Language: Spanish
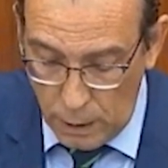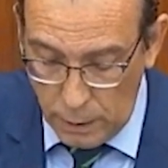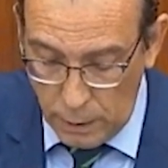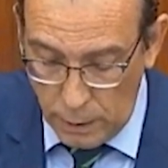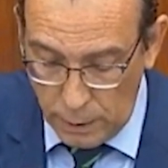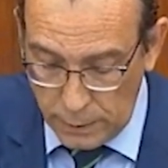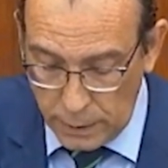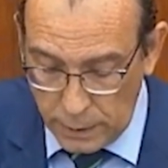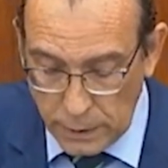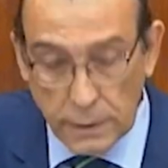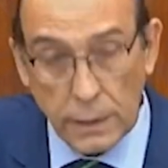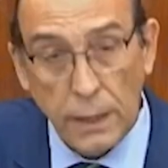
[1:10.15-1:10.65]

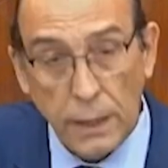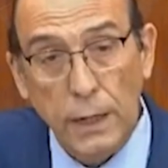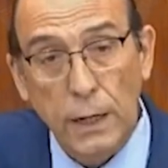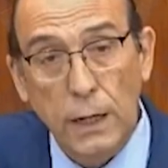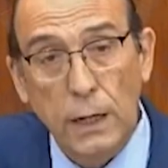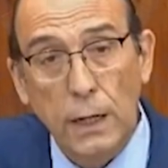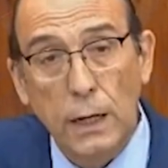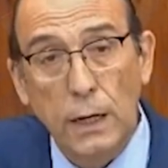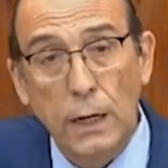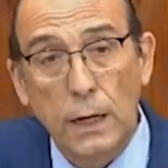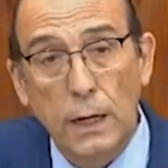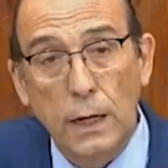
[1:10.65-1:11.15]

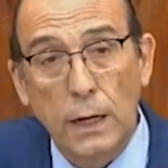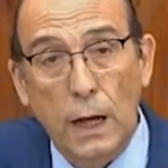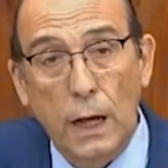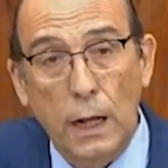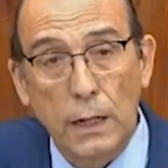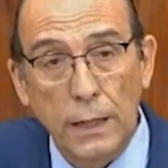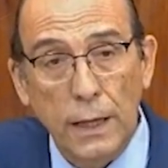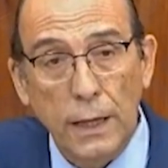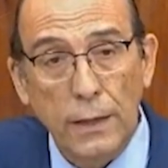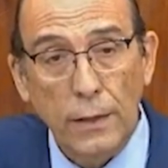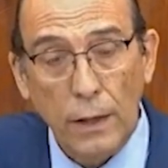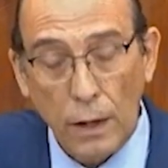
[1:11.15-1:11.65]
Desde
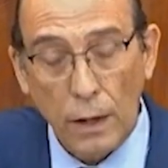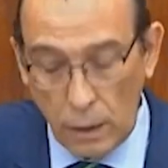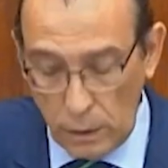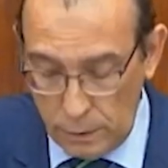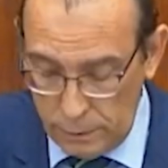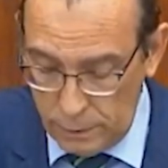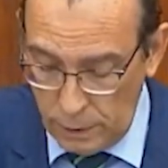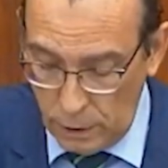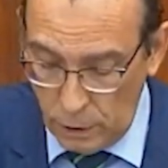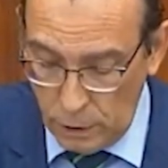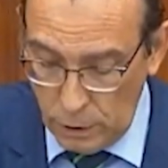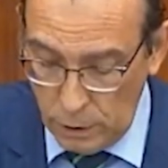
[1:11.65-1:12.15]
el día
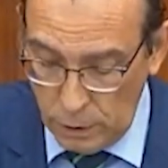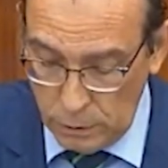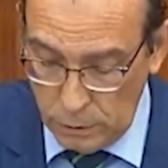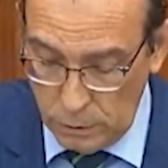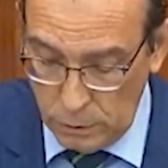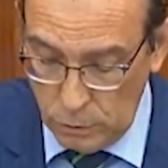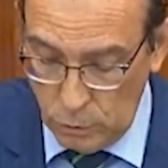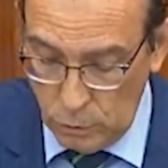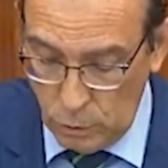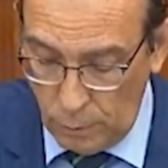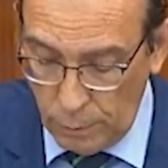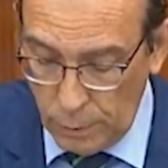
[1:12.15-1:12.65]
de hoy
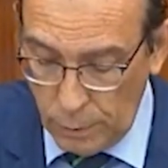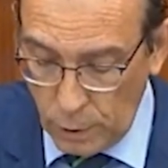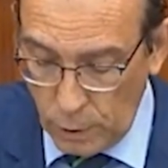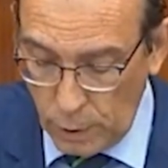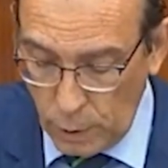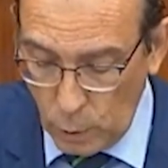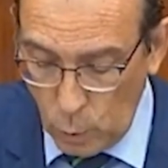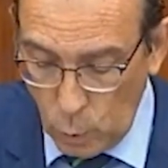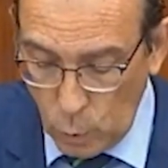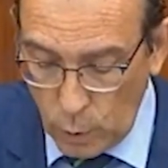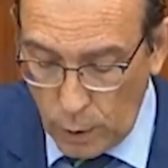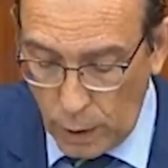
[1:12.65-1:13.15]
no ha habido
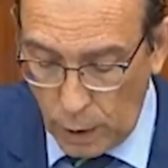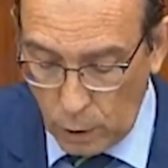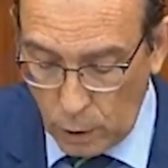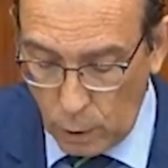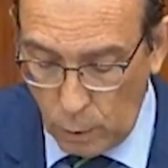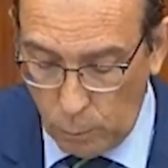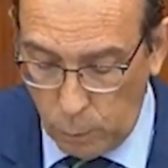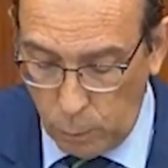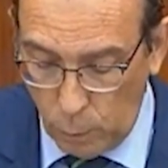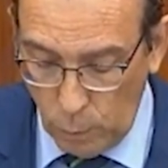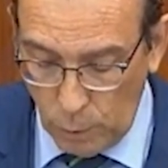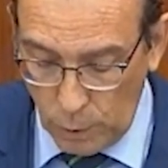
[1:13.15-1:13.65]
ningún
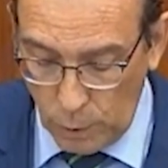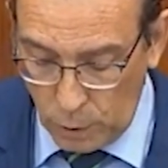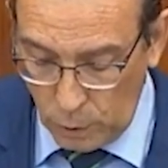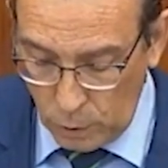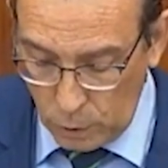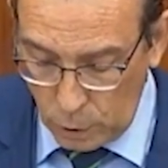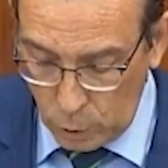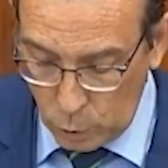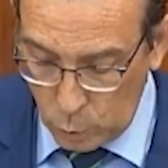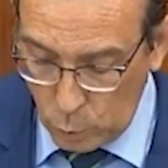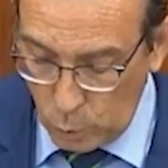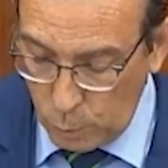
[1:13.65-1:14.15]
cargo público
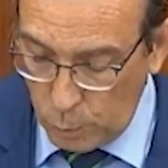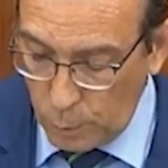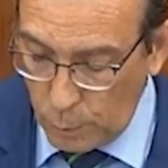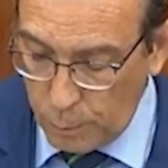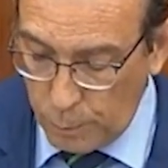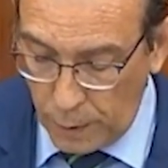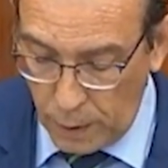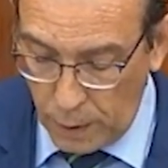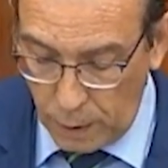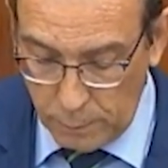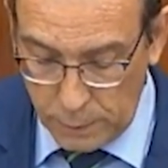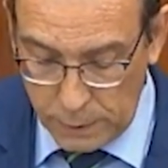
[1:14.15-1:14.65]
de los grupos
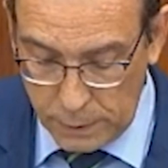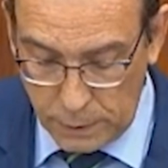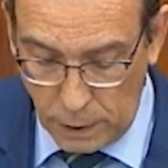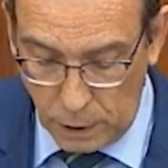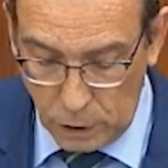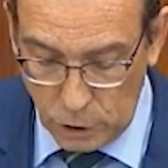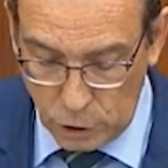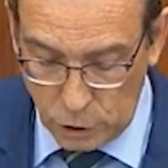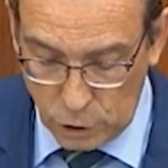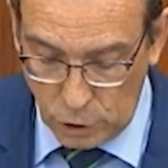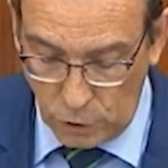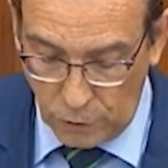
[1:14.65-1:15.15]

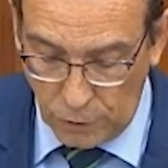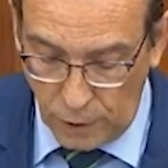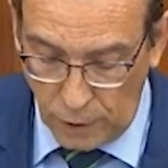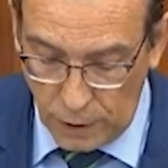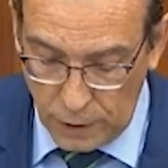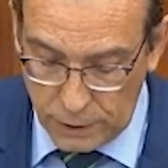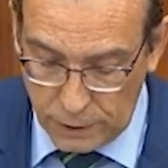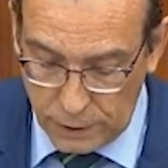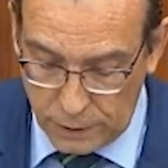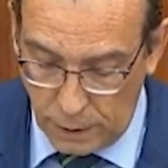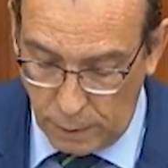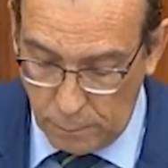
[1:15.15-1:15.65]
parlamentarios
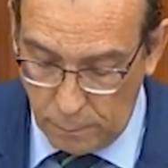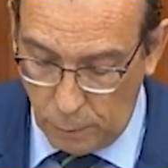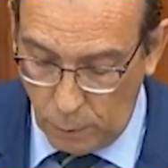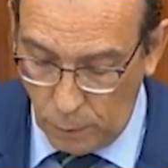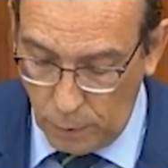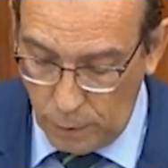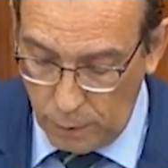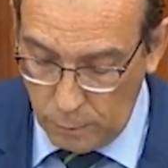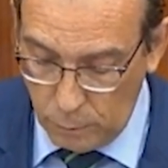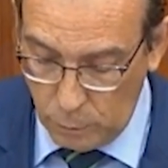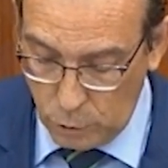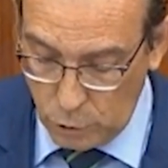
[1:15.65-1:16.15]
socialista,
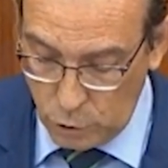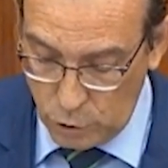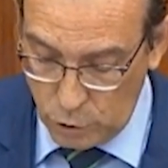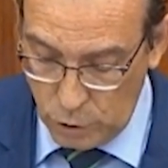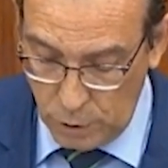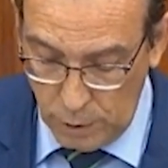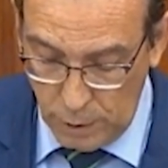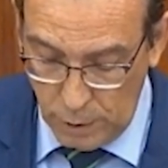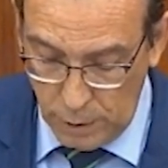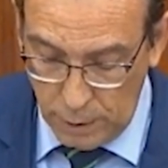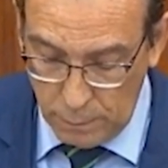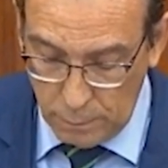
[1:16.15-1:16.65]
Podemos
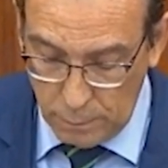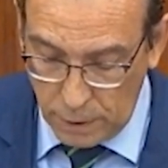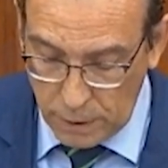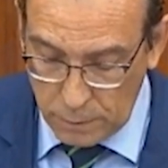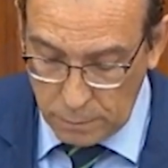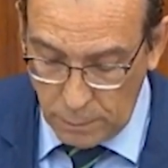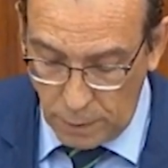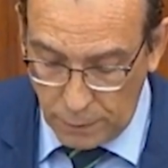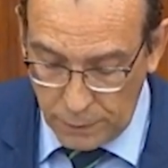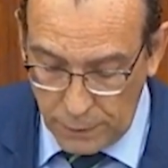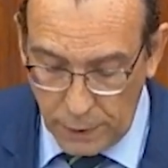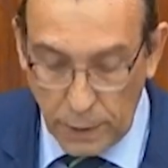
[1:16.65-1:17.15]
y Más
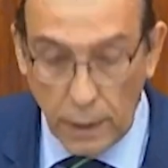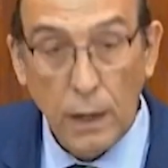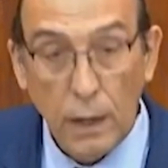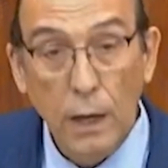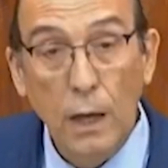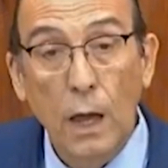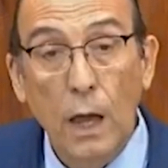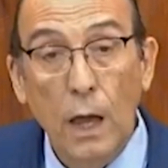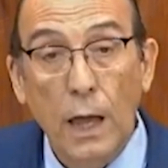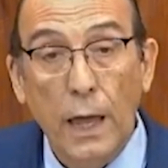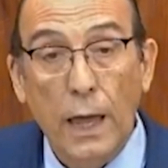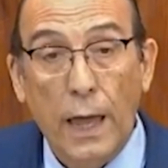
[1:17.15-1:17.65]
Madrid
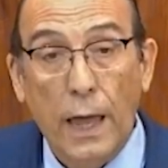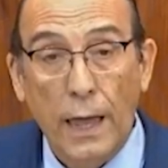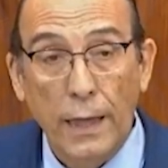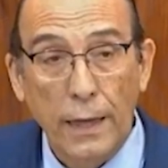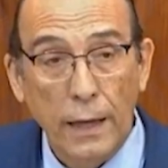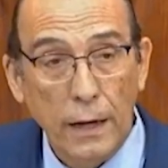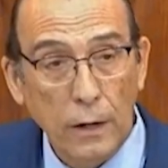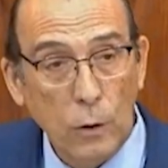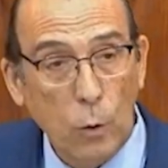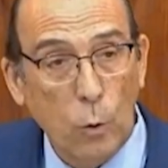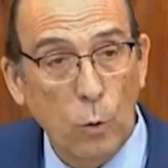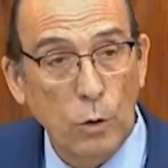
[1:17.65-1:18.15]
que
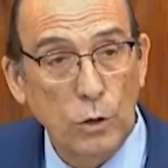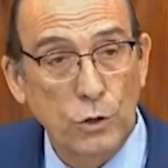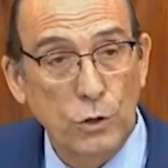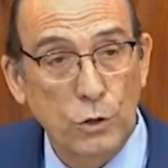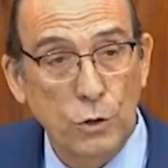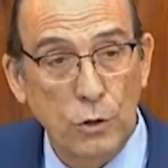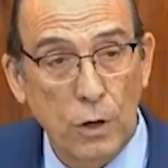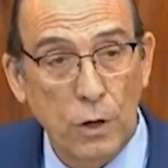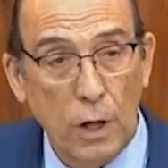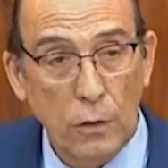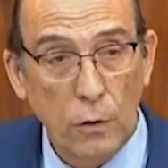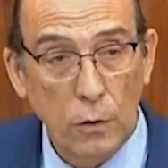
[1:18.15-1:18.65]
hayan
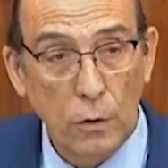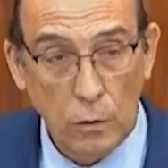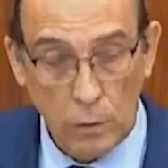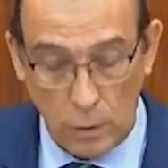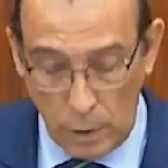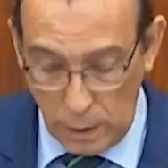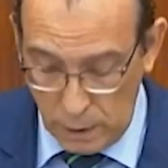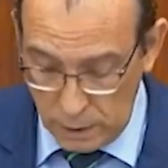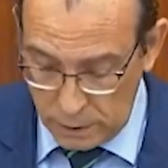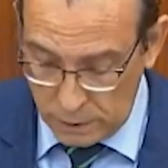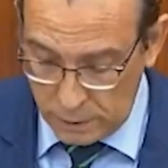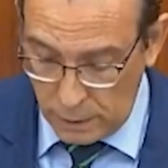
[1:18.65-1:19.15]
cuestionado
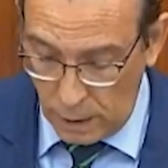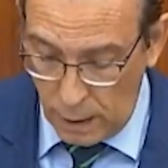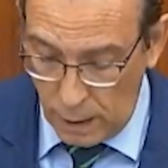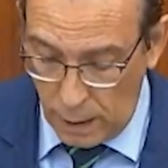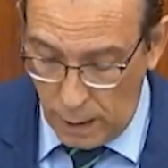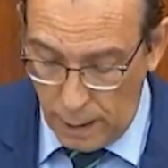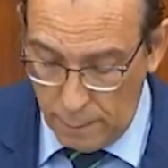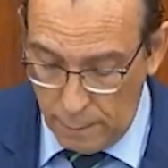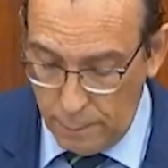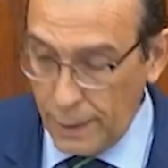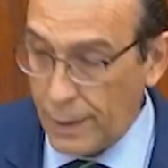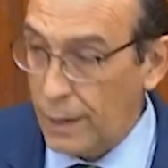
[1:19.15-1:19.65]

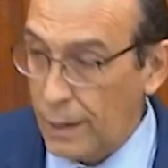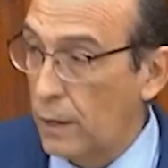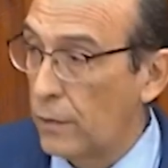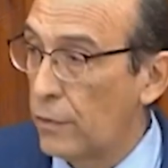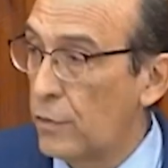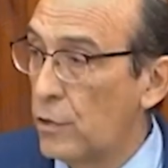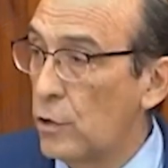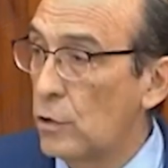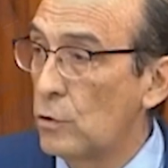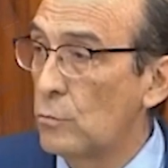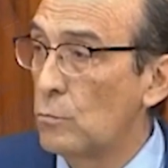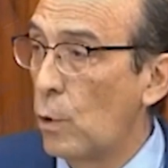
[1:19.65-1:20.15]
esta
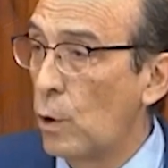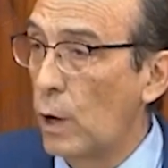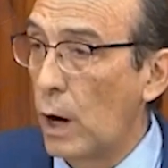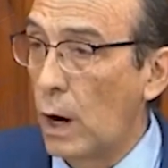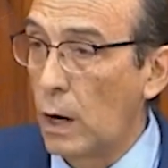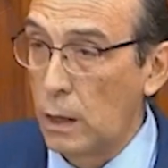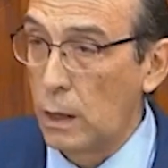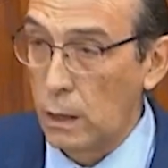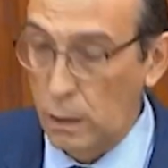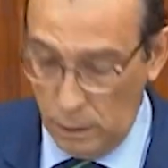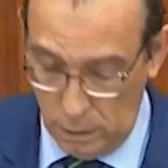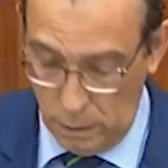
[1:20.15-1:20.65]
aberración
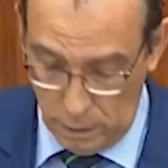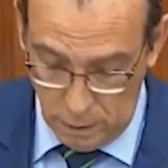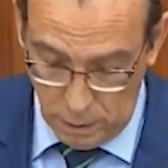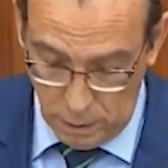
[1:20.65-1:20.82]
moral.